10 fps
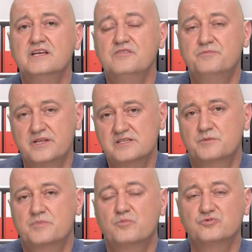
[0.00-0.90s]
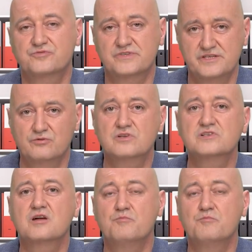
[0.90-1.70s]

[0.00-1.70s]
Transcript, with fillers: И, в принципе, может возникнуть даже